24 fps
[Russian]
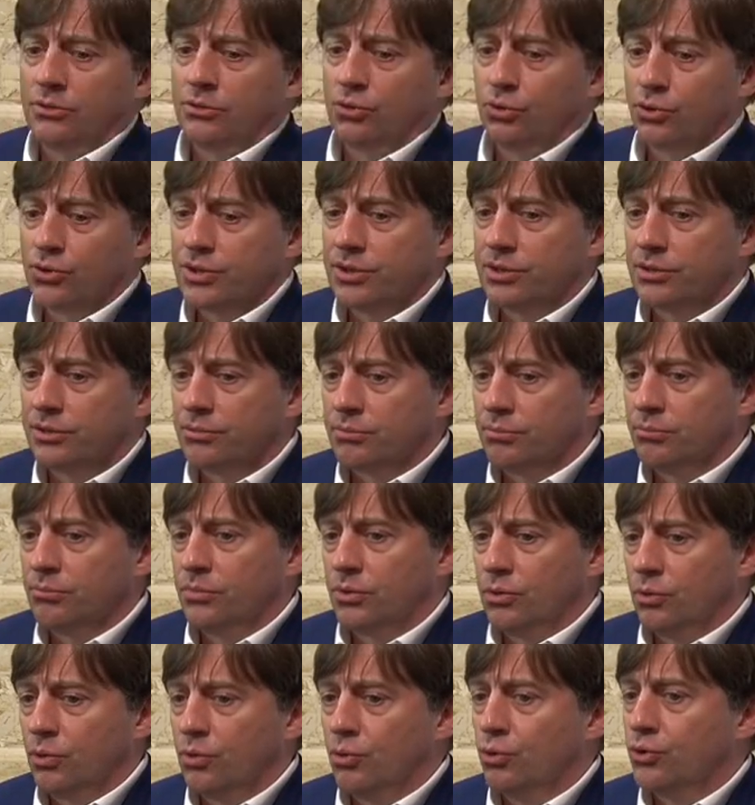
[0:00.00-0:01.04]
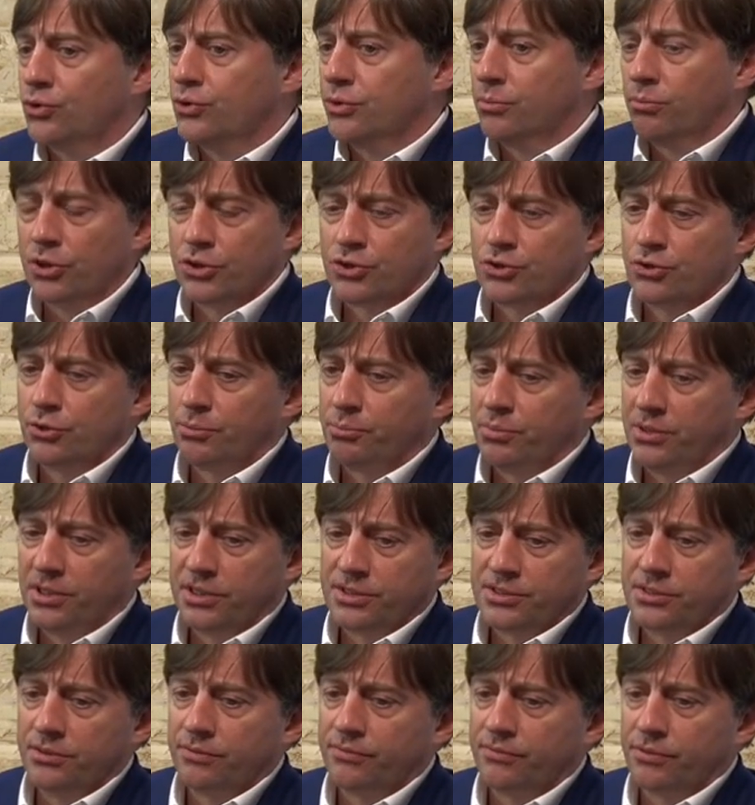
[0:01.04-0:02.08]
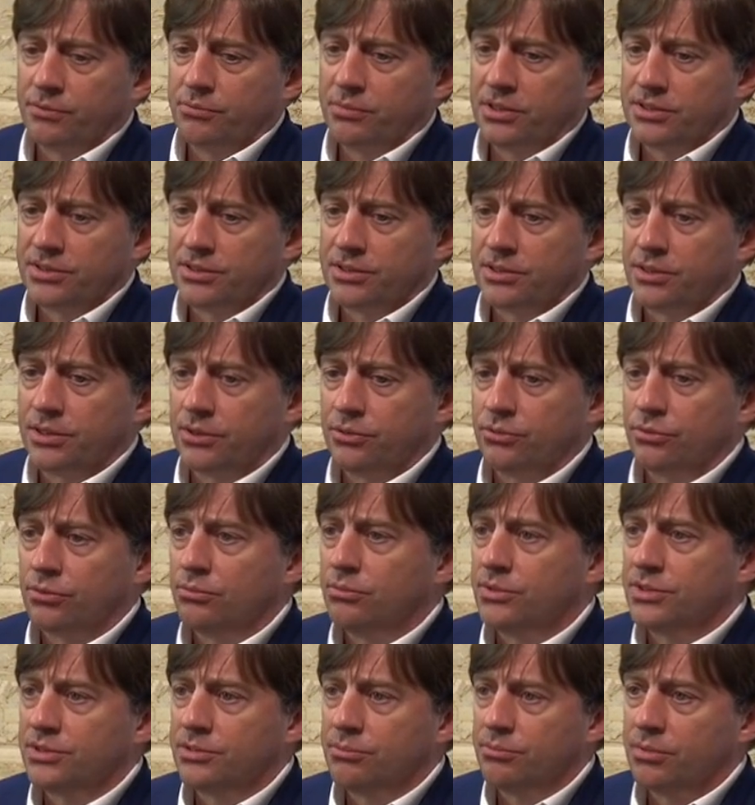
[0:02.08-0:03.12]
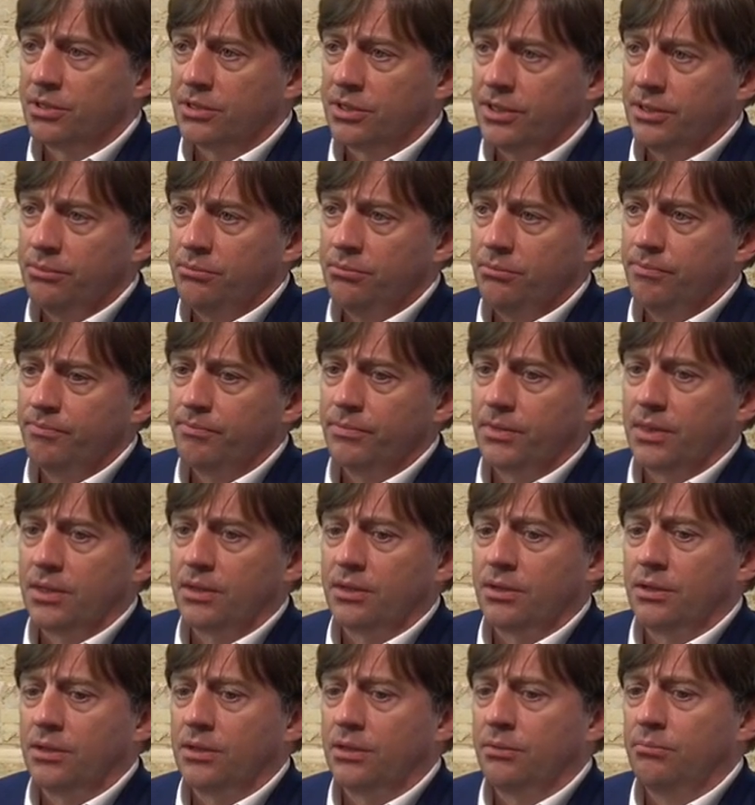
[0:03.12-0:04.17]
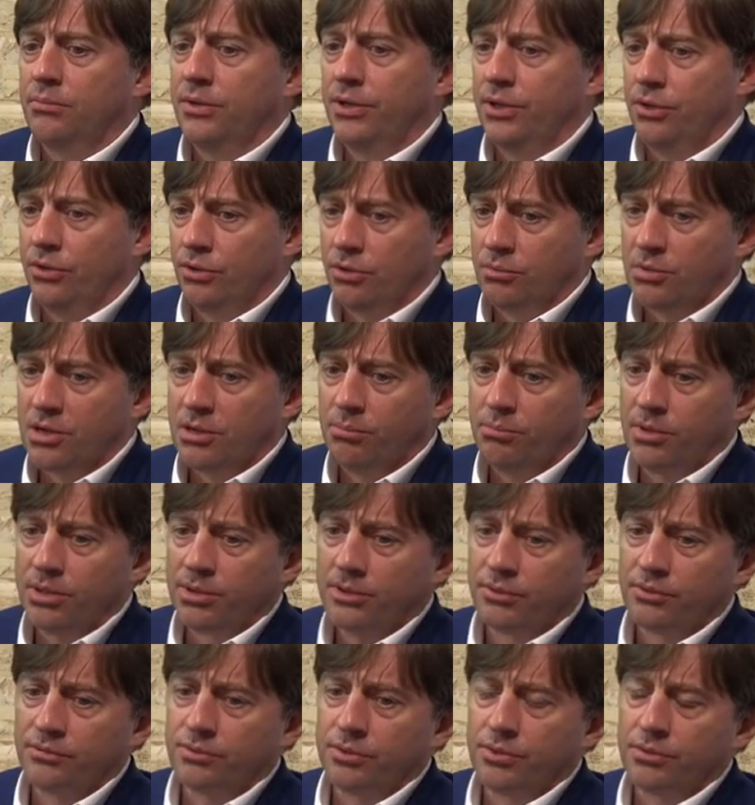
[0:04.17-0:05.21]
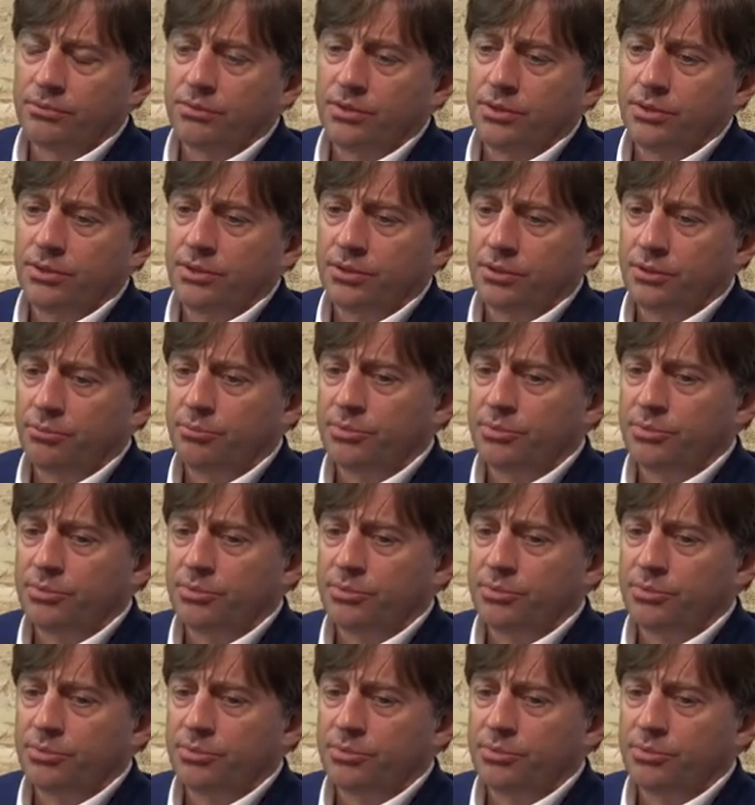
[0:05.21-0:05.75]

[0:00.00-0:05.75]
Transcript: Тоже очень большой пласт информации, который мы собираем, а, мы ее обрабатываем, и это